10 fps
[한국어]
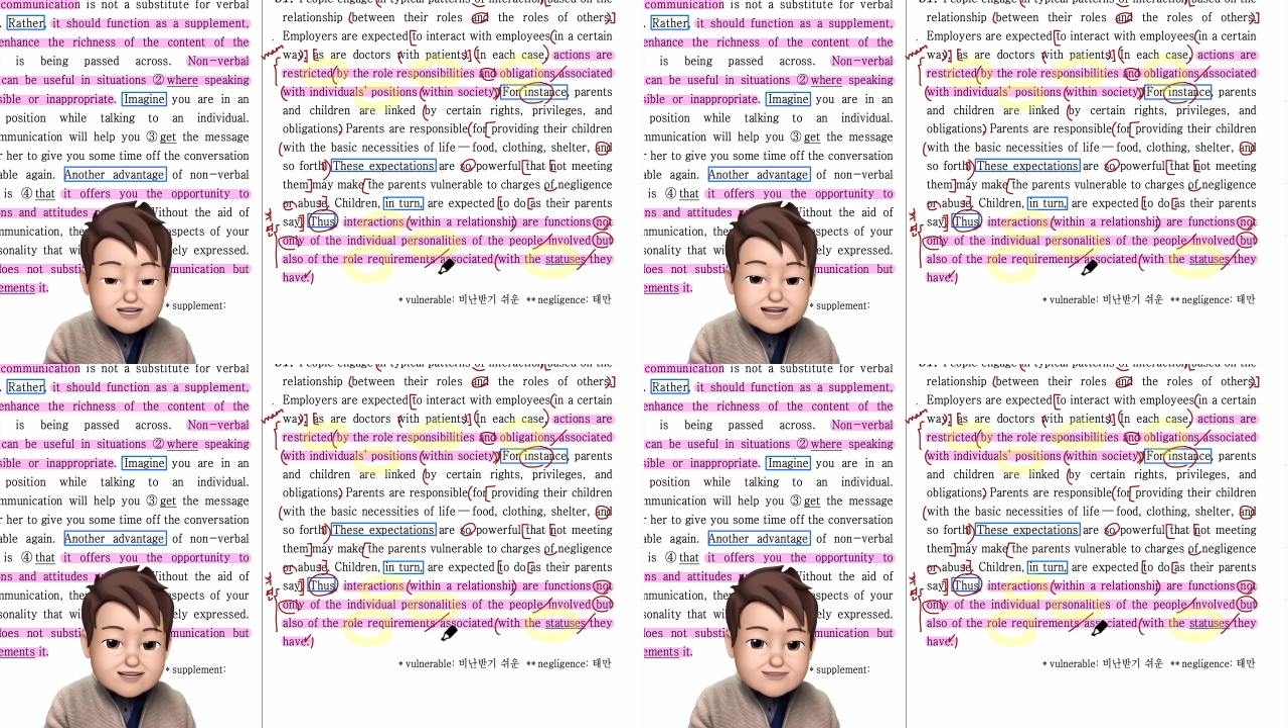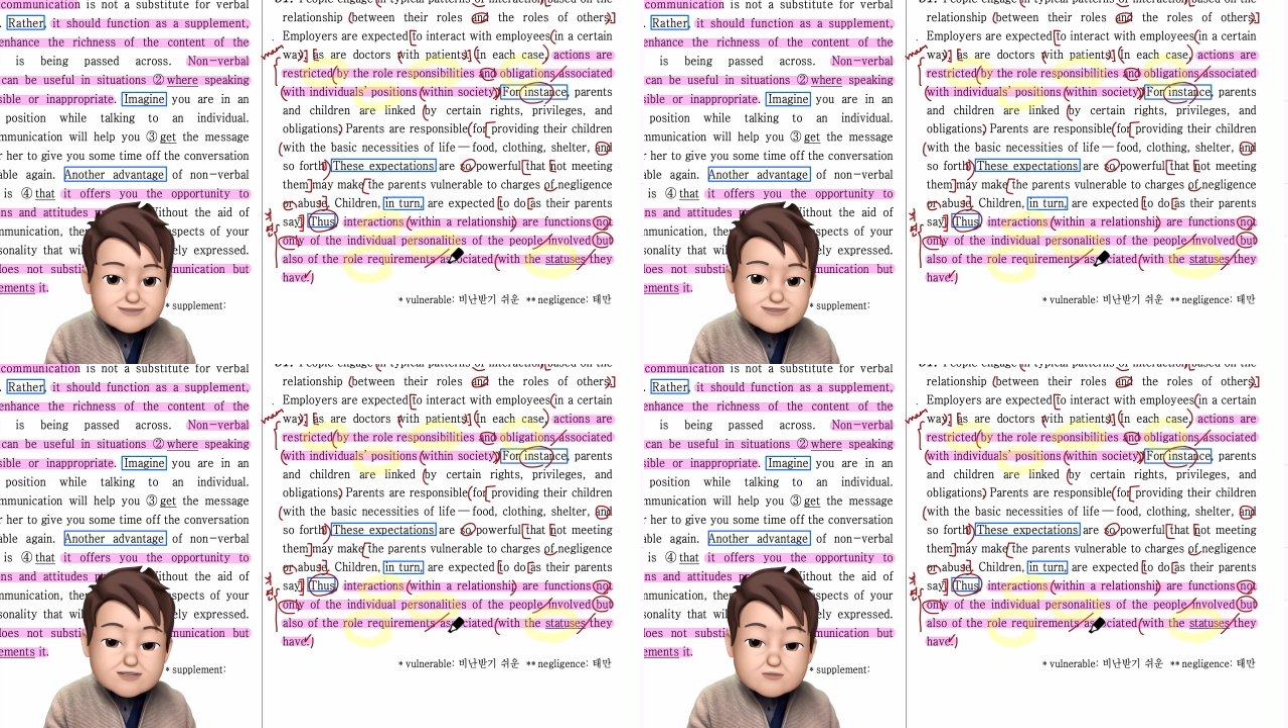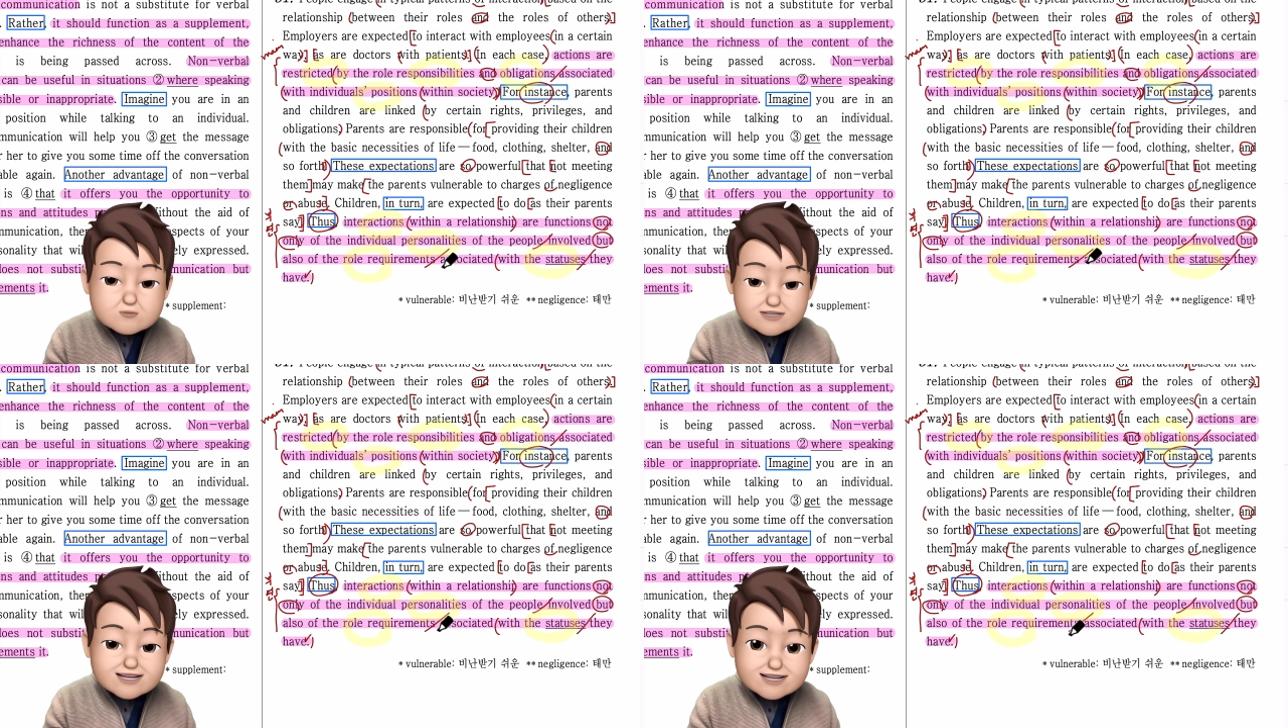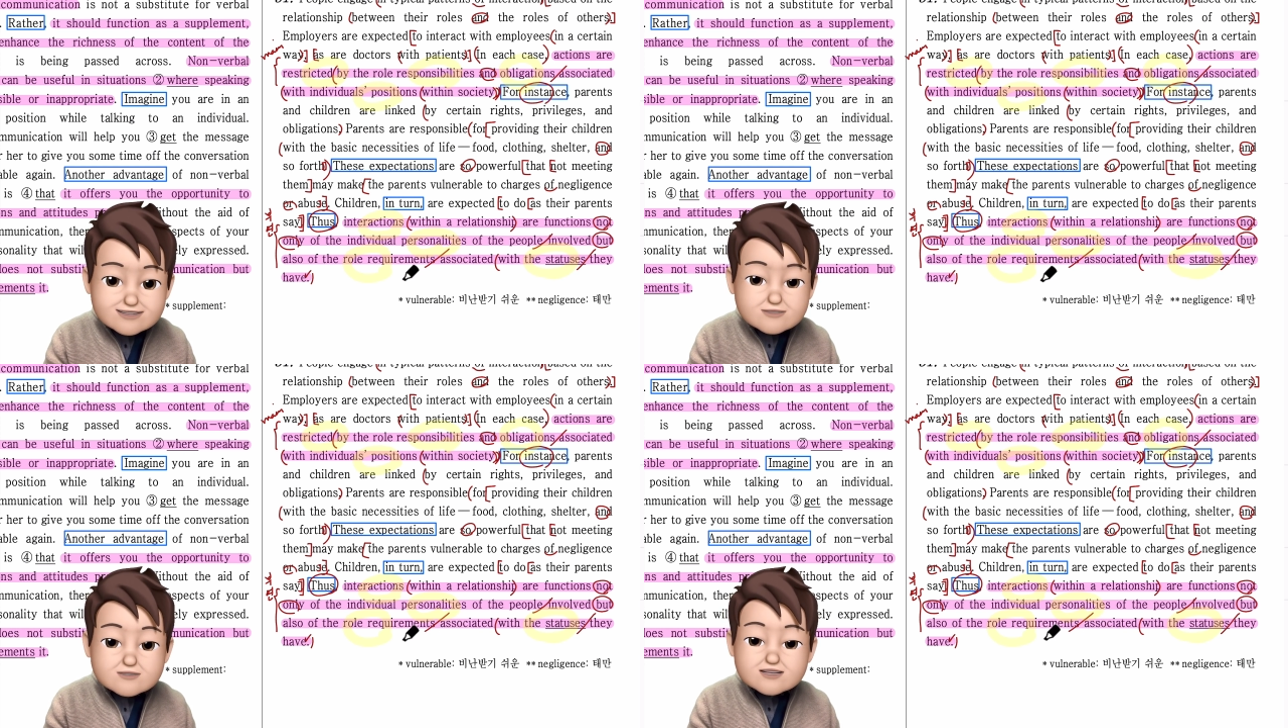의무사항을
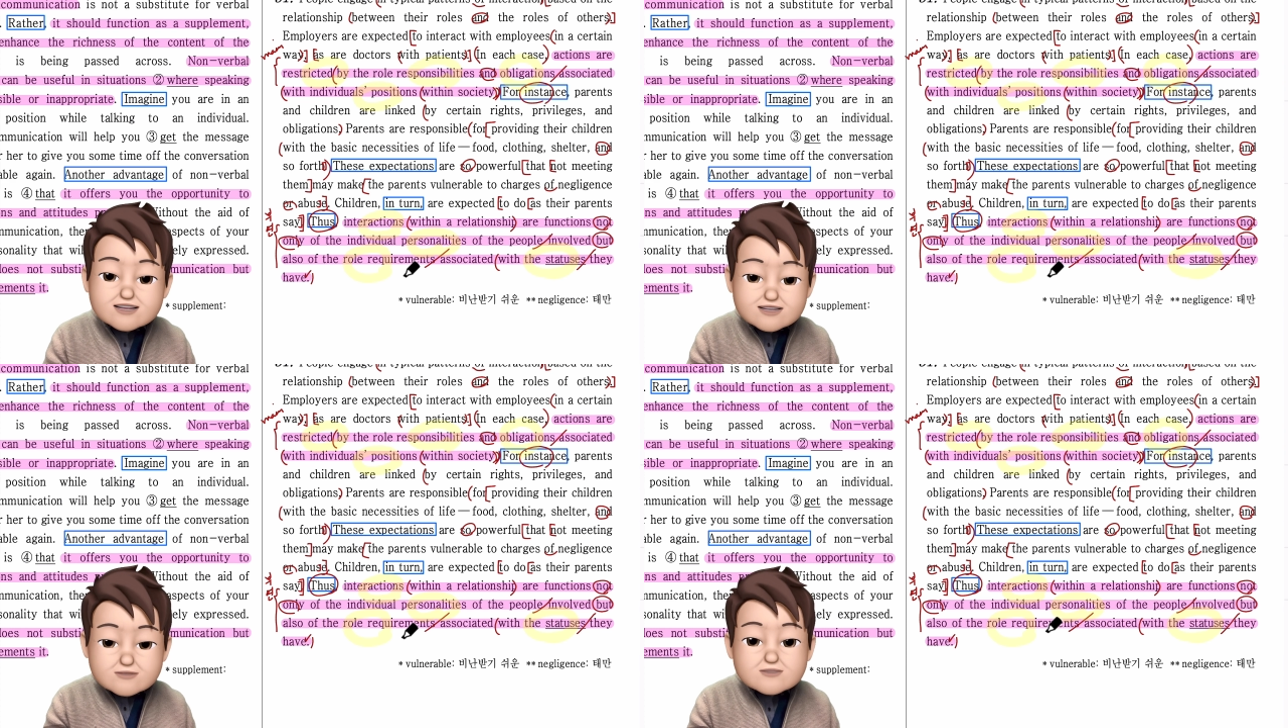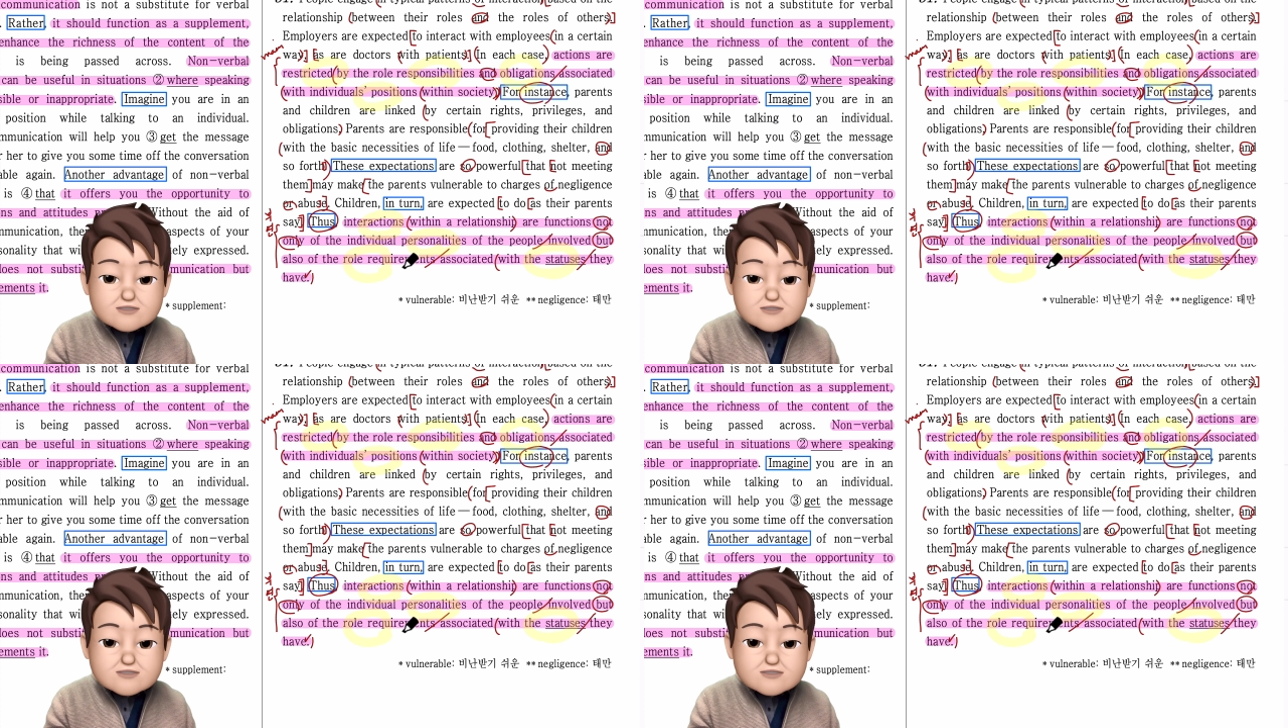수행하는 것